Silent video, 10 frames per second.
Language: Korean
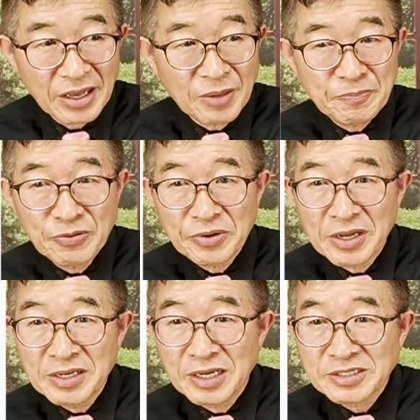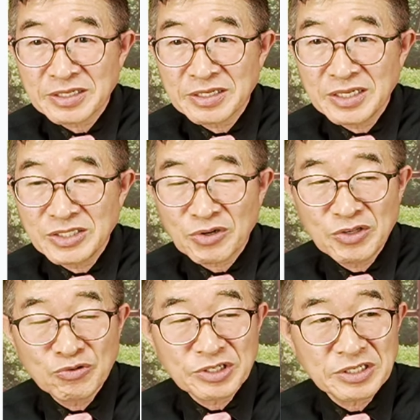개표 결과 선거인 수가
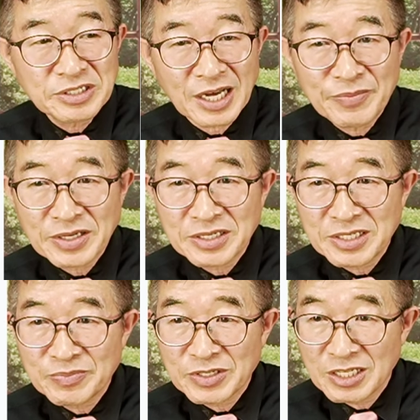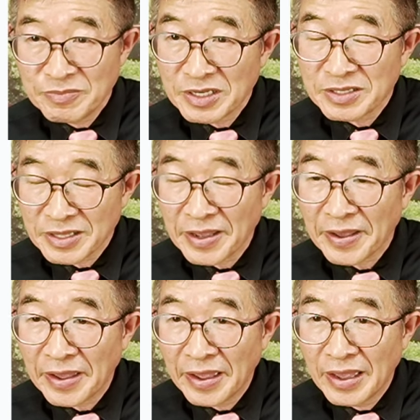
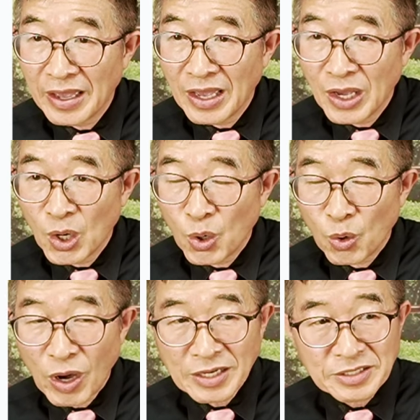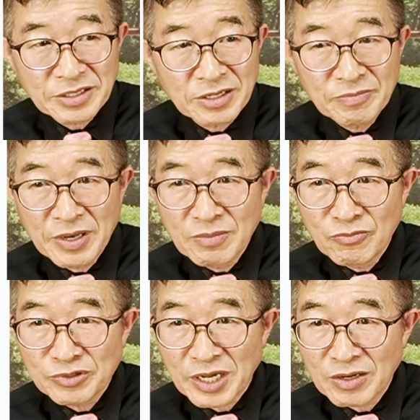6,477명인데 확정
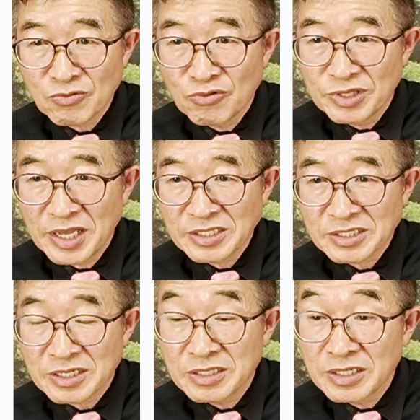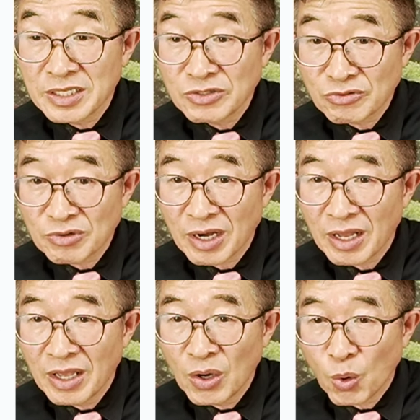명부상 국내 선거인
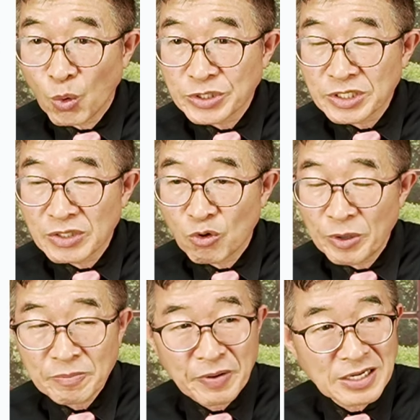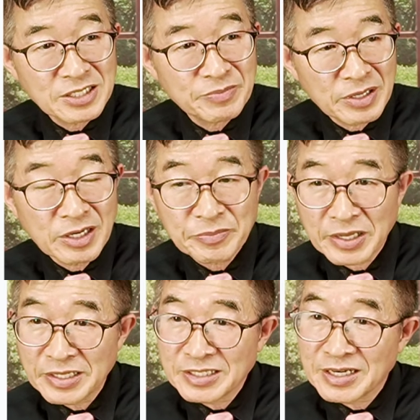수가
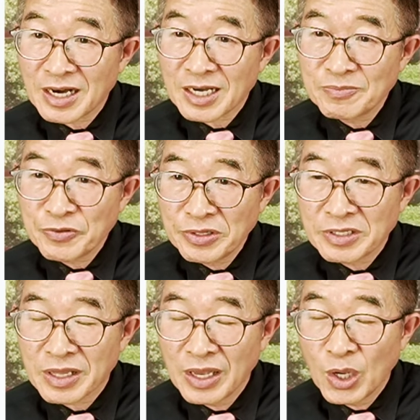5,581겁니다. 이 정확한 표현은